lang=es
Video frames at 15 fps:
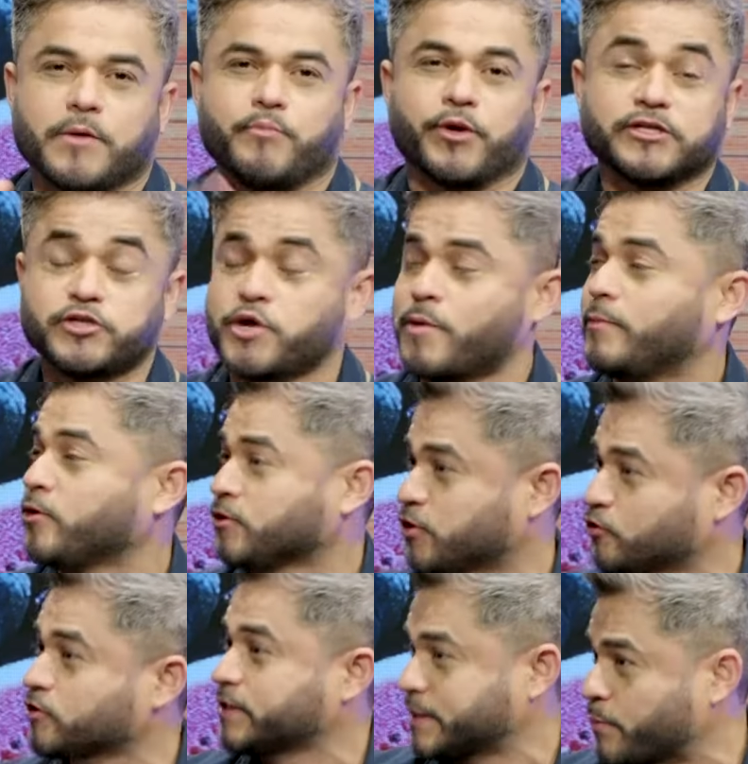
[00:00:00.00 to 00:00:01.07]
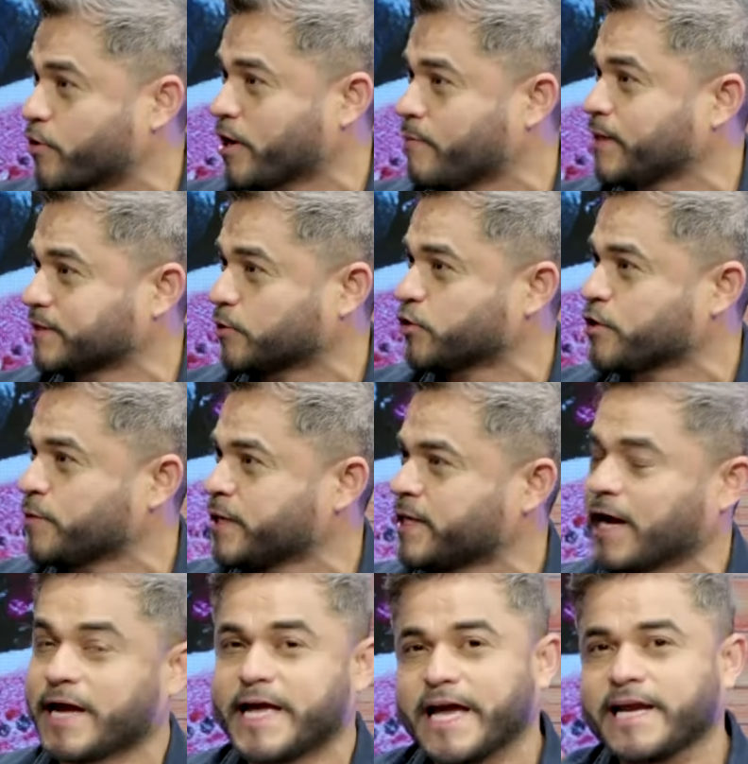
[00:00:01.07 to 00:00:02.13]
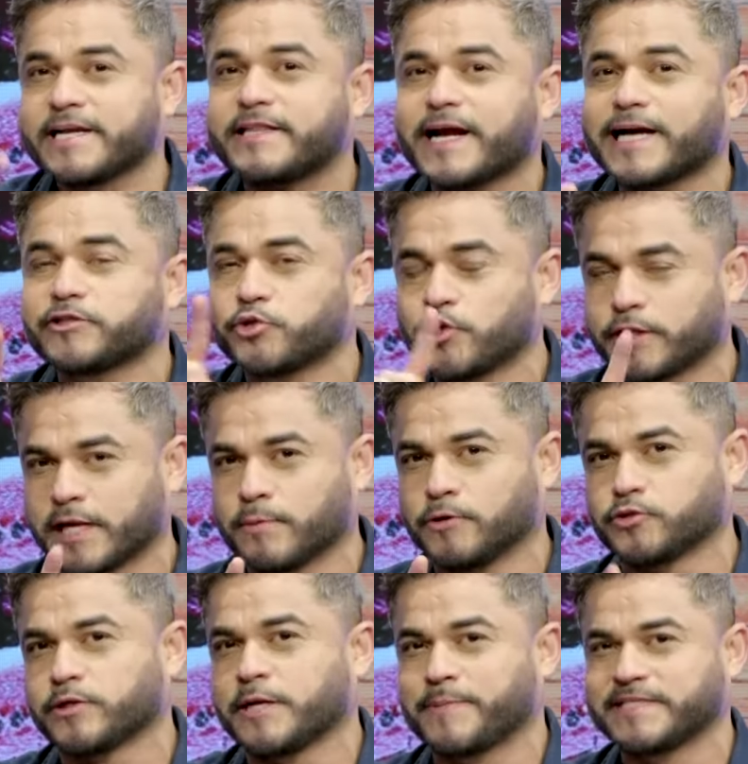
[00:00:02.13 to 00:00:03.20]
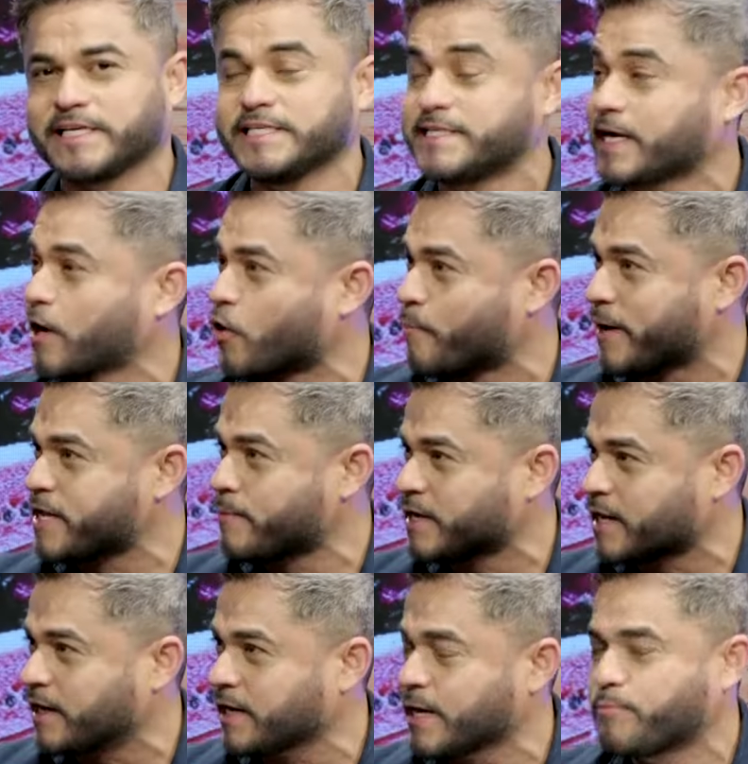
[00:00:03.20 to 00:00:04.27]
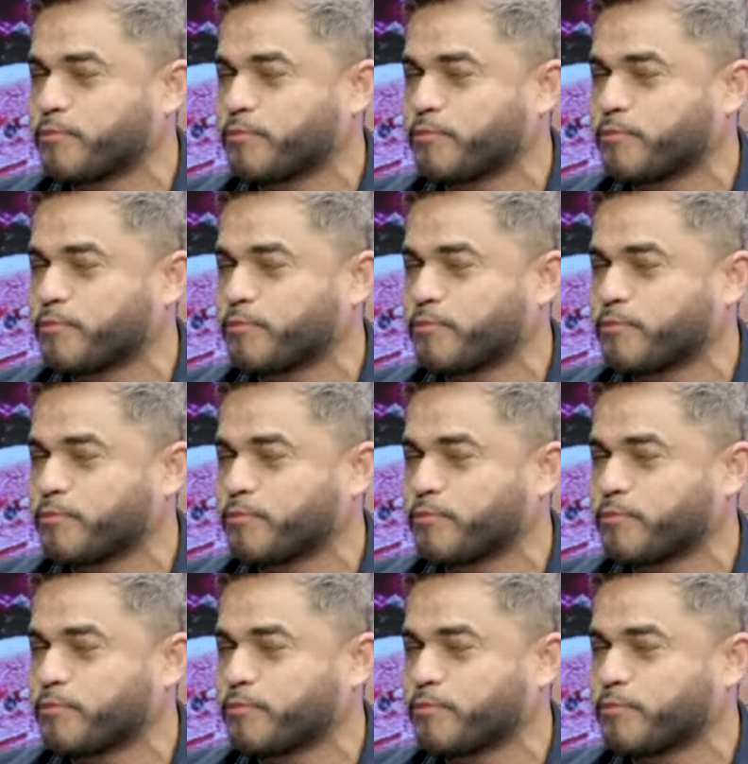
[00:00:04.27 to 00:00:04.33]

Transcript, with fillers: Por eso llevamos nosotros este programa de salud y vida. En este caso no tenemos un especialista que acompañe a María René